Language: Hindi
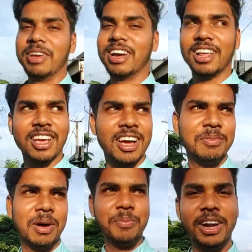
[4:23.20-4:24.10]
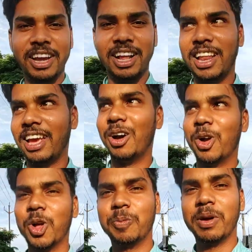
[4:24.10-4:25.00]
हम निकल गया अब हम भी निकल जाएंगे
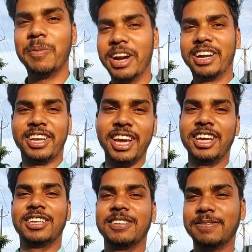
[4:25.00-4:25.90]
ऑटो पे बैठ के